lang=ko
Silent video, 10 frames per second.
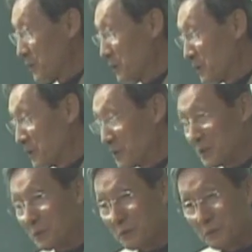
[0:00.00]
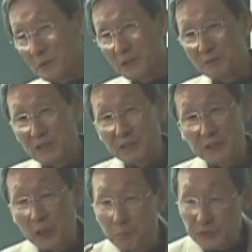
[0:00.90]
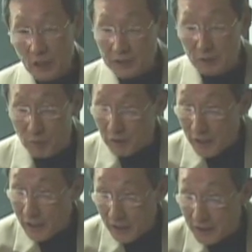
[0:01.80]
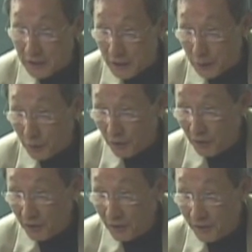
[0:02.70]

그 왜냐면 이제 엽산을 먹어라 이거예요.